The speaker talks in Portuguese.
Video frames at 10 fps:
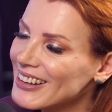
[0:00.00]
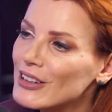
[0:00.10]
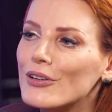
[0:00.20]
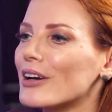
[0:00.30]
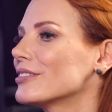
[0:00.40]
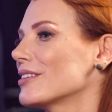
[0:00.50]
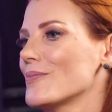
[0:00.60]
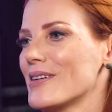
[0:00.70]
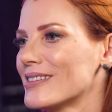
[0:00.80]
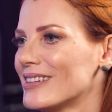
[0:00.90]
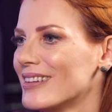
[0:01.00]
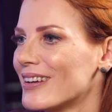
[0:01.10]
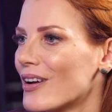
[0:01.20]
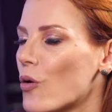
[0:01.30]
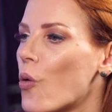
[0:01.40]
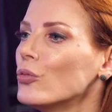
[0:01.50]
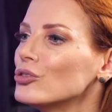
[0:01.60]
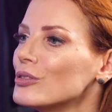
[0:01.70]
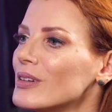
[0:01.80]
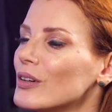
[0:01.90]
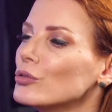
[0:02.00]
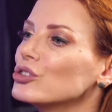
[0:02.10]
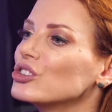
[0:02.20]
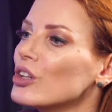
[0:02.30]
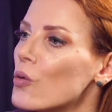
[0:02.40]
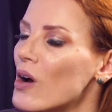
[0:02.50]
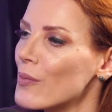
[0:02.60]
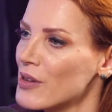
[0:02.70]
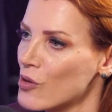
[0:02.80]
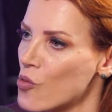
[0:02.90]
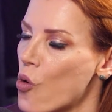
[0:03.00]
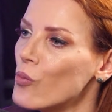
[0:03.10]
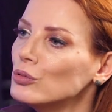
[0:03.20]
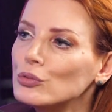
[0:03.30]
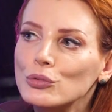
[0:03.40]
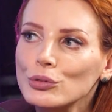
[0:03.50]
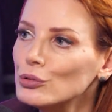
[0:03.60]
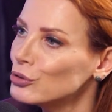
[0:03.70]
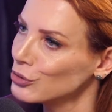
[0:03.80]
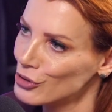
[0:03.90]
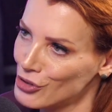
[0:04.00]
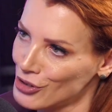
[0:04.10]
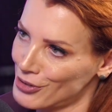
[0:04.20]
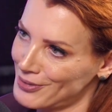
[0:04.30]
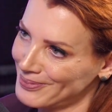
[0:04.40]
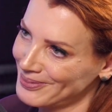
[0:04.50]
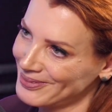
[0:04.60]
E eu quero saber, Anne, conte-me o seu caminho, como tudo surgiu.